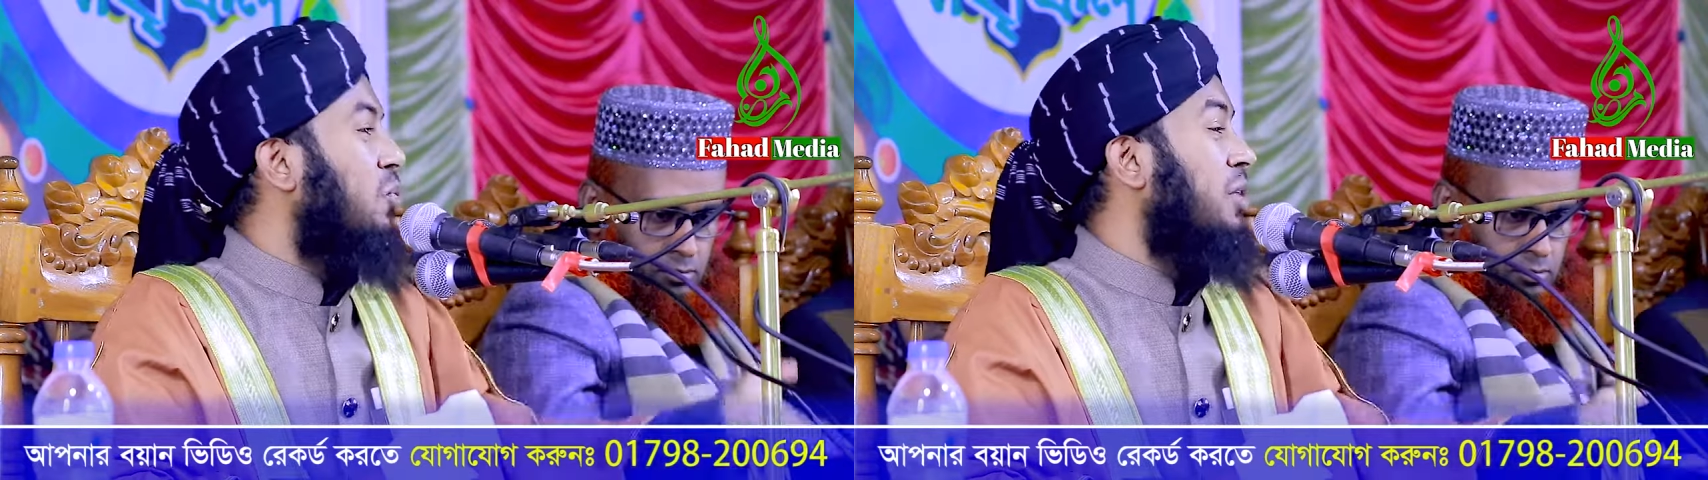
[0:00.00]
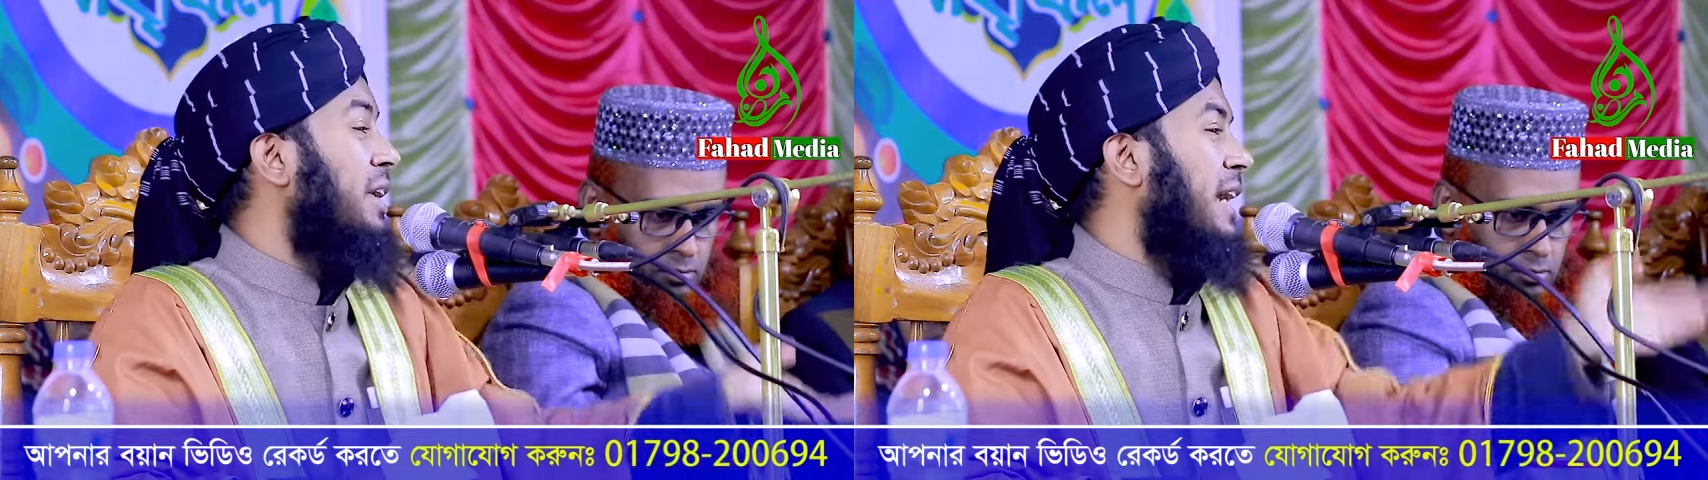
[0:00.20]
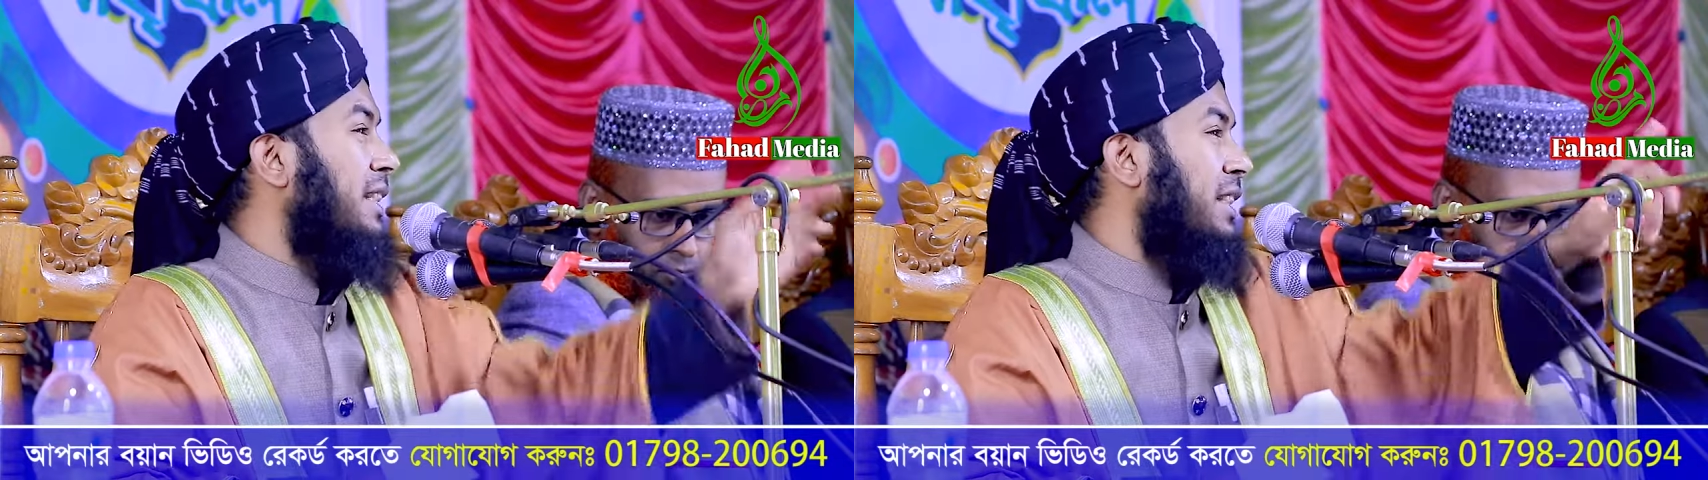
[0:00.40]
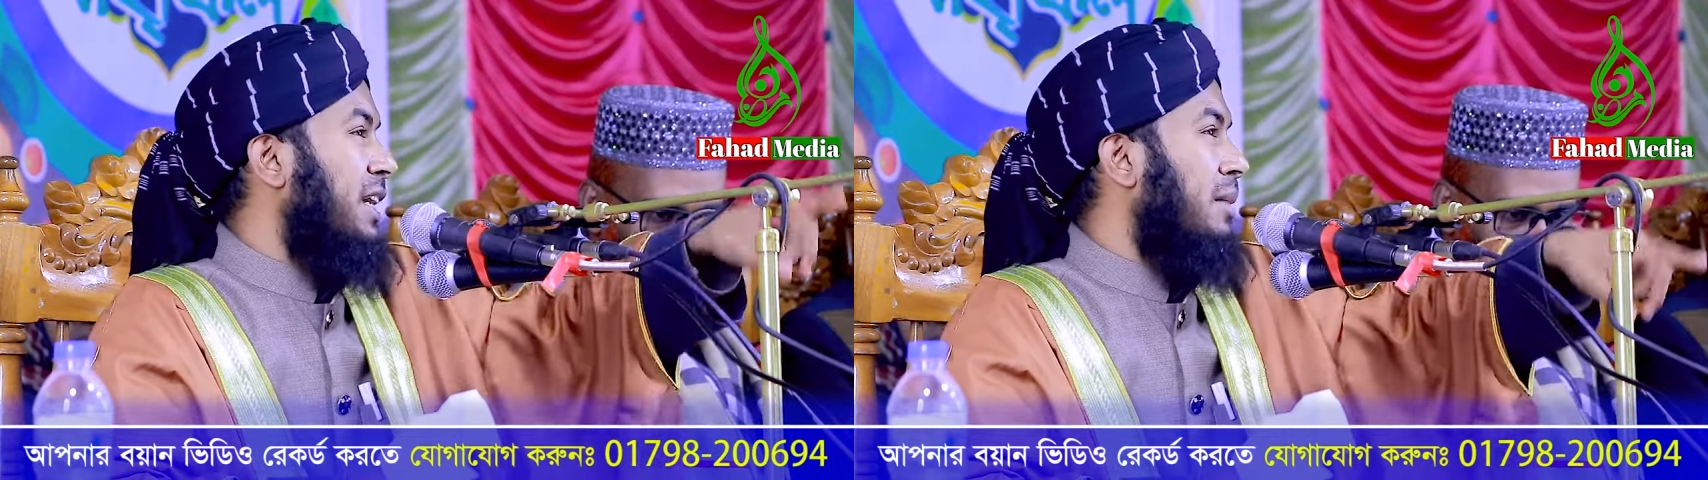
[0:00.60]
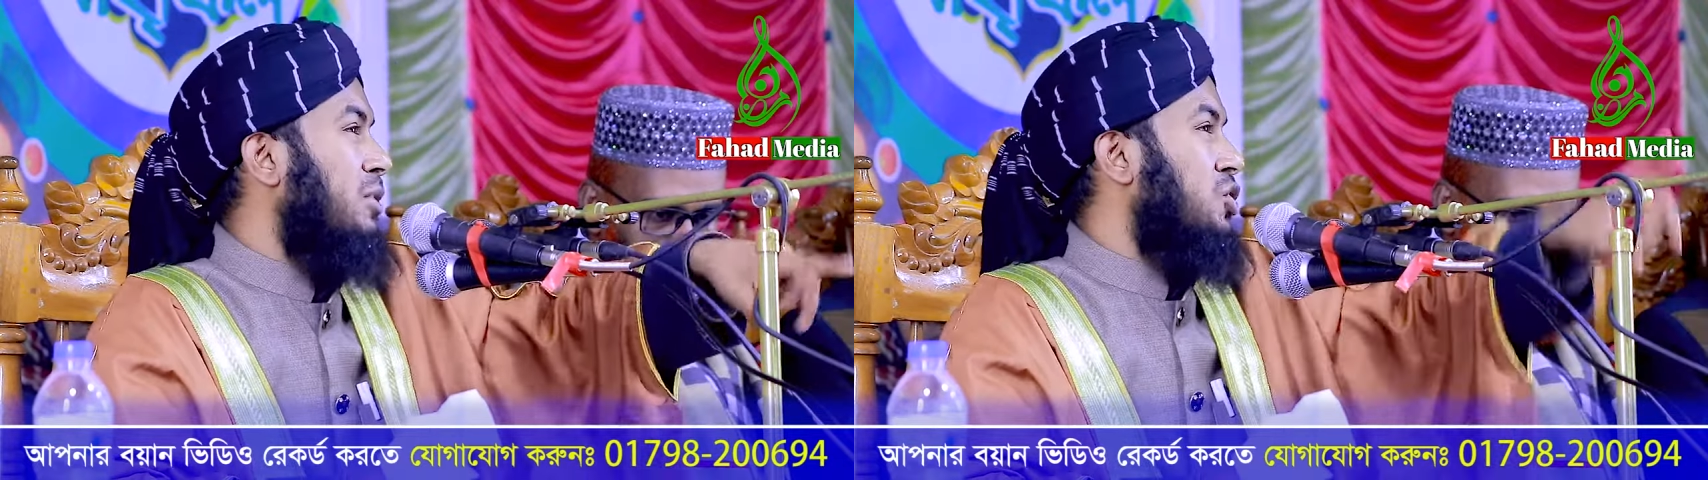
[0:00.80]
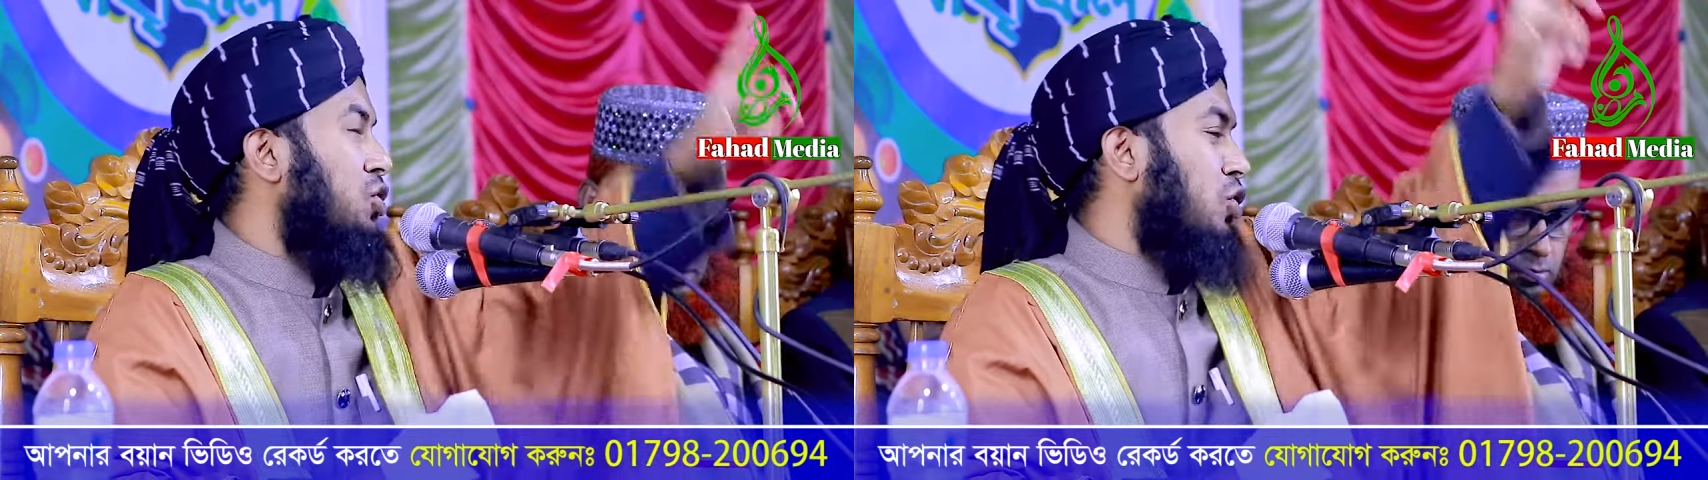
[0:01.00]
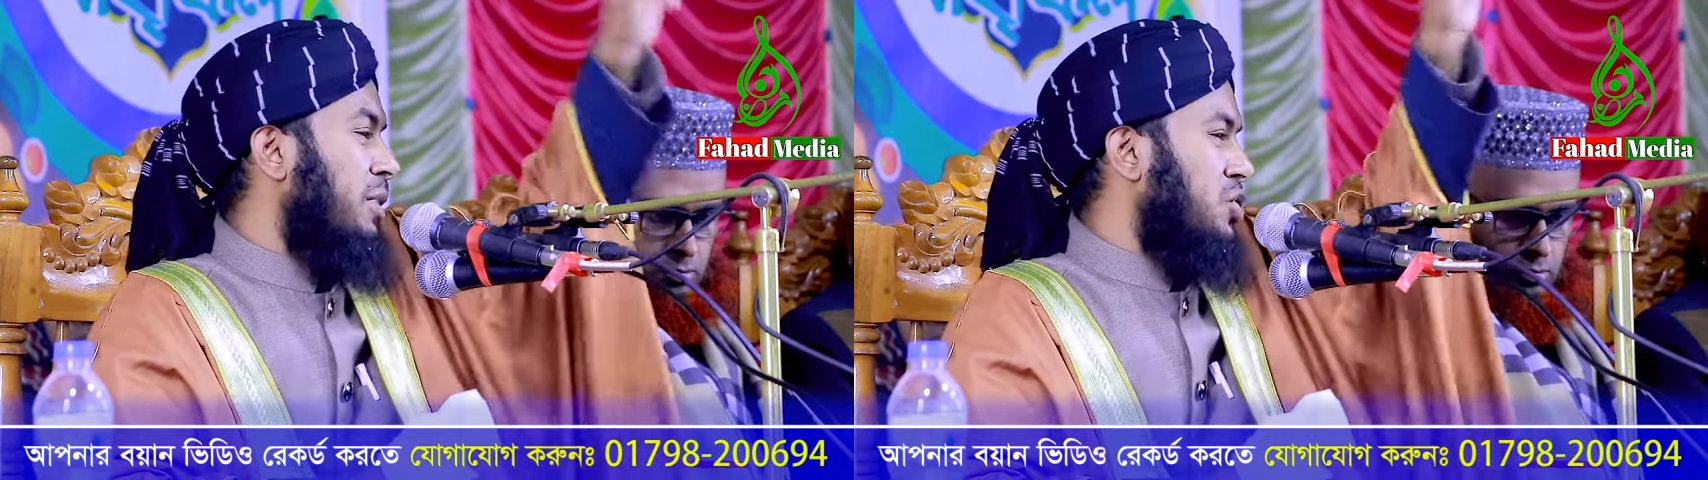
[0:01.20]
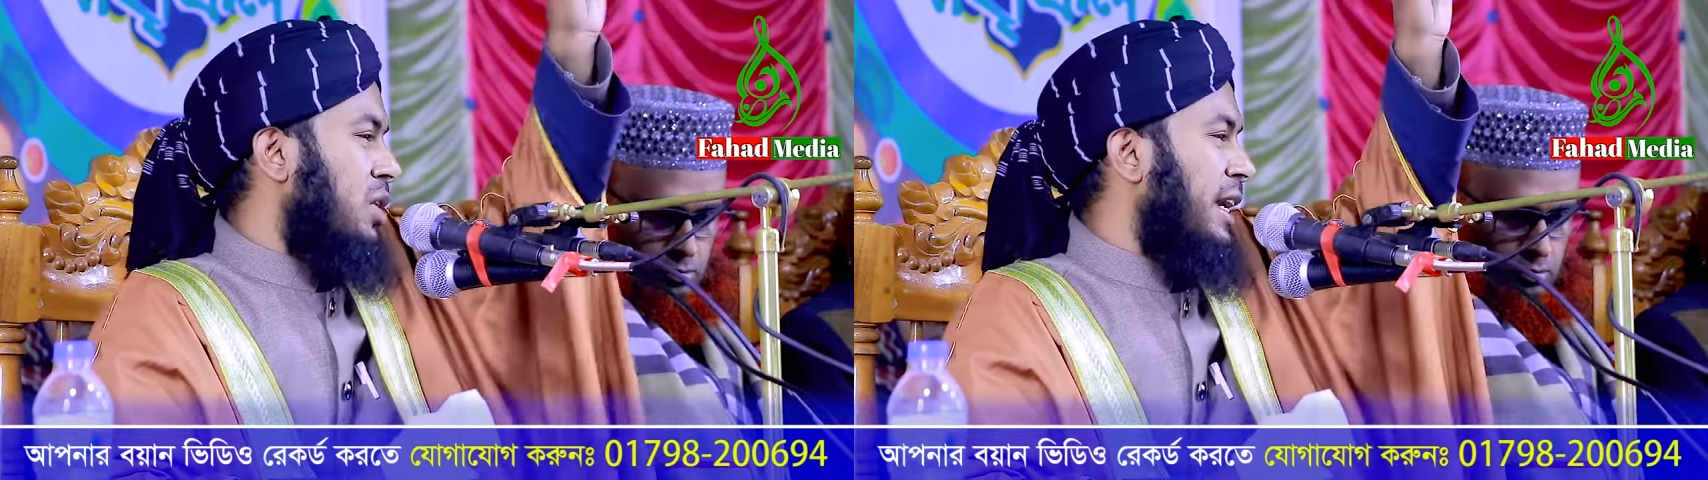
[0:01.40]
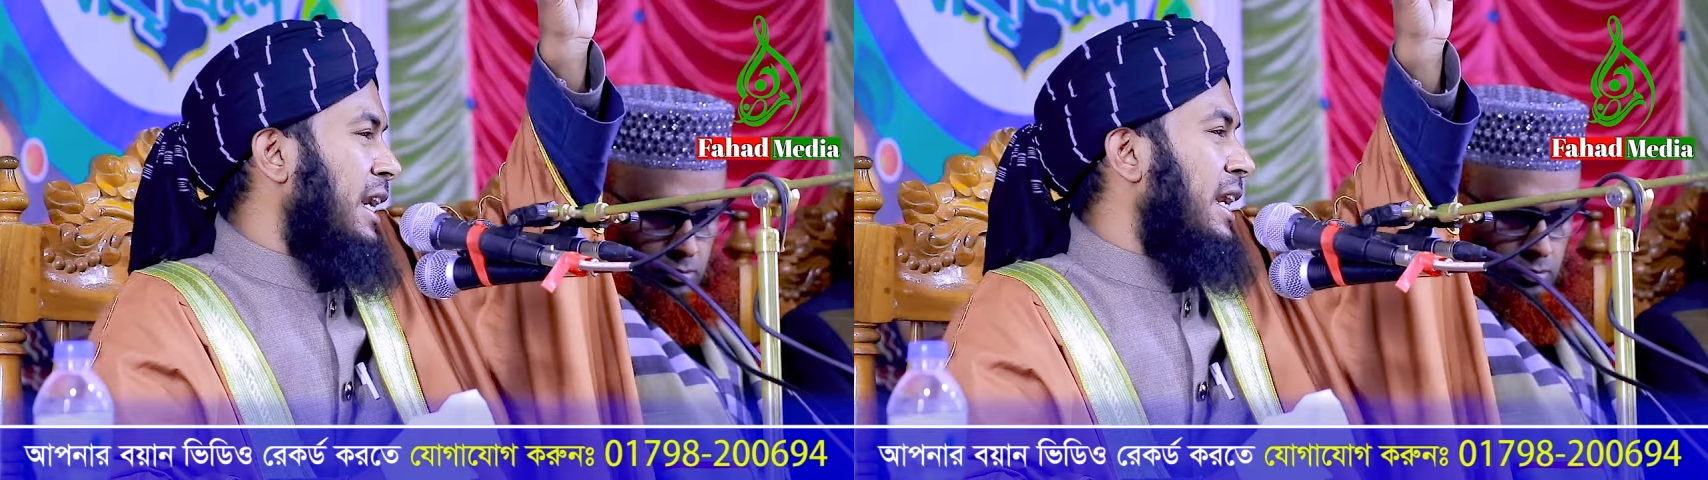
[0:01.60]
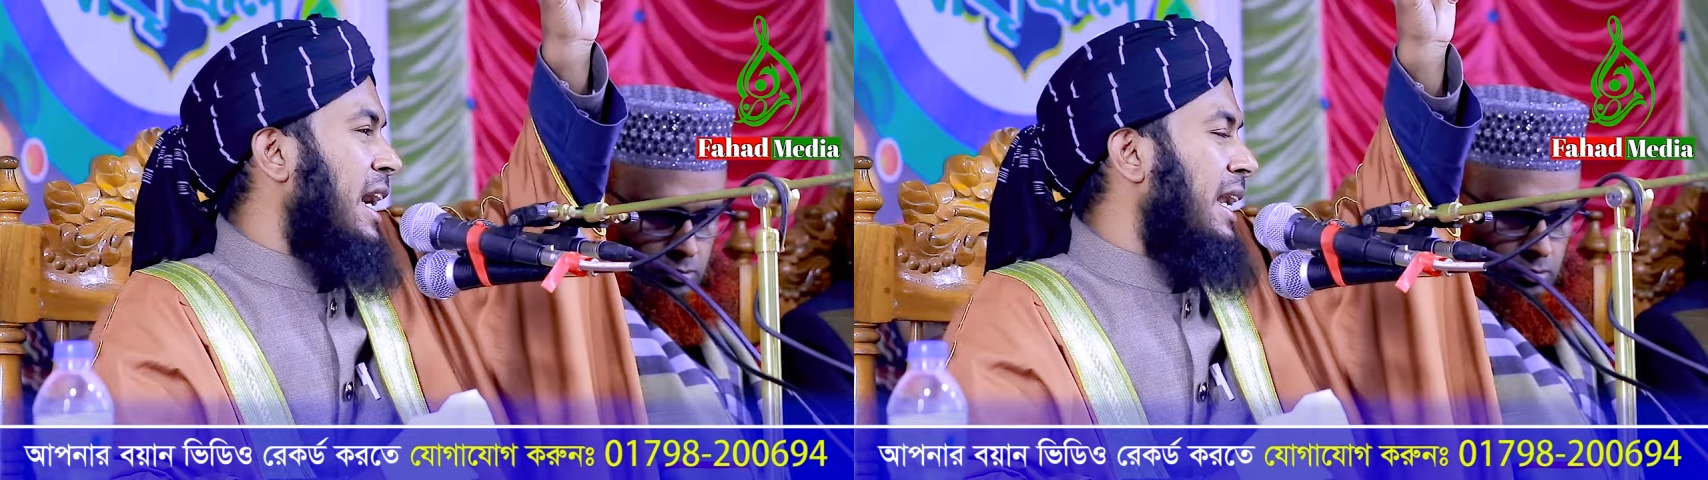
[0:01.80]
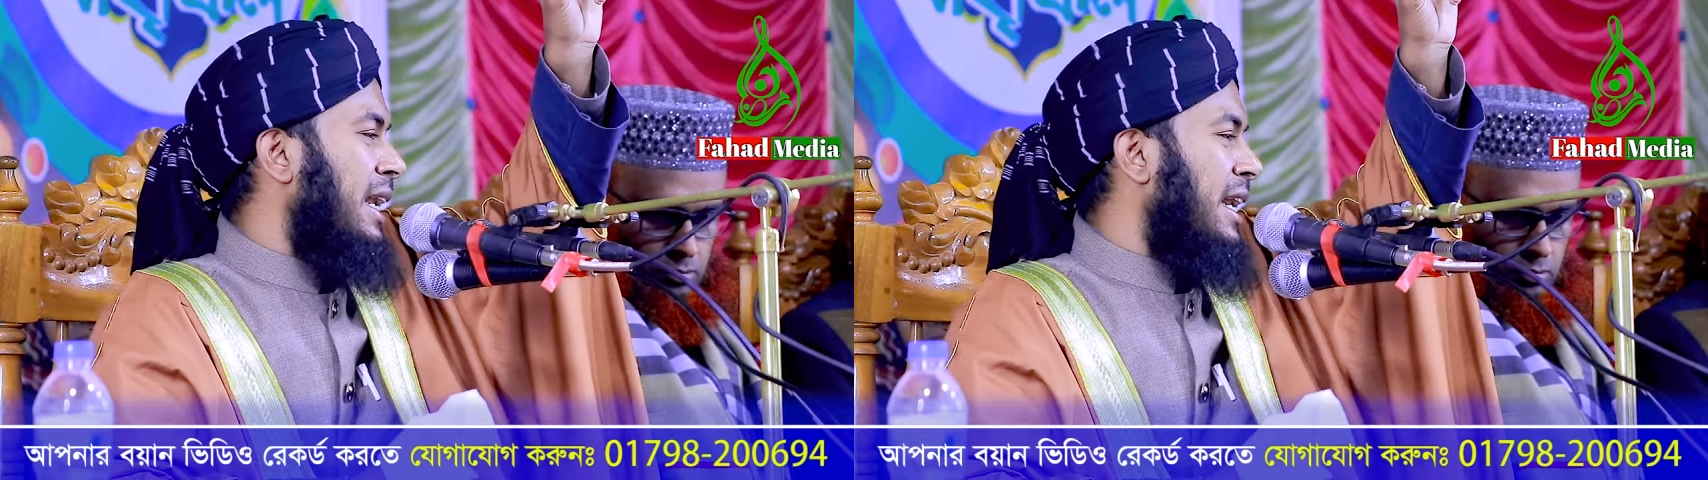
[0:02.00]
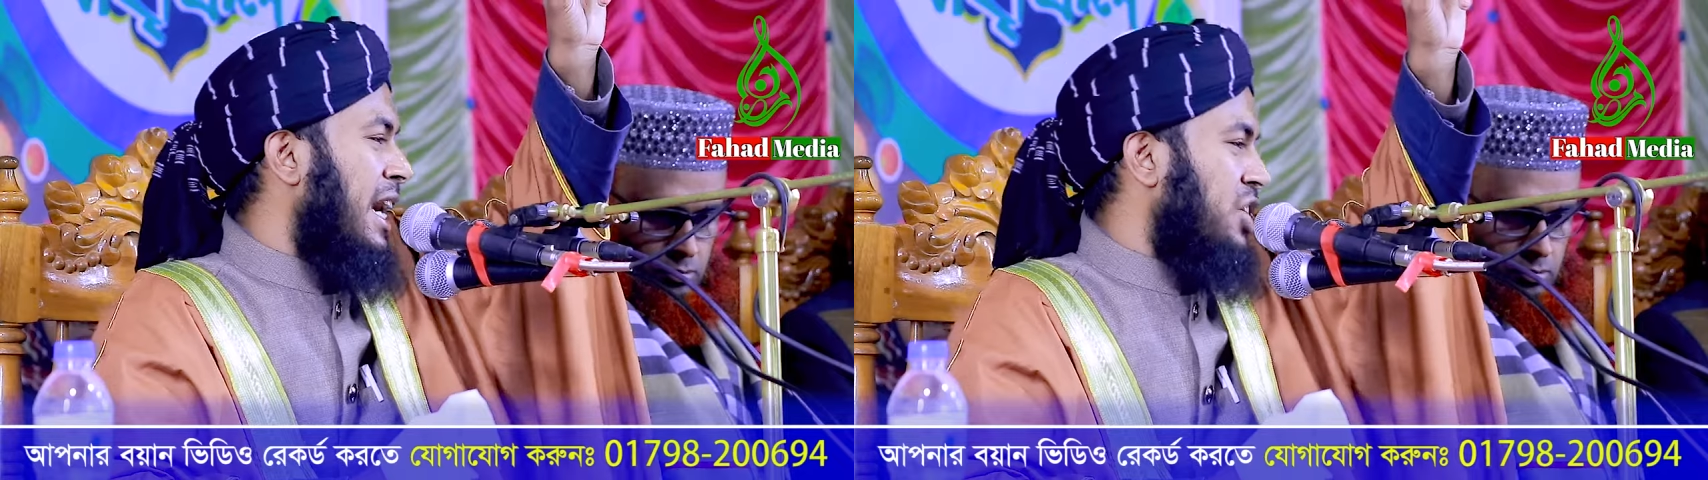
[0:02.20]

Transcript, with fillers: ওইখান থেকে বিশ্বনবী চলে গেলেন আল্লাহর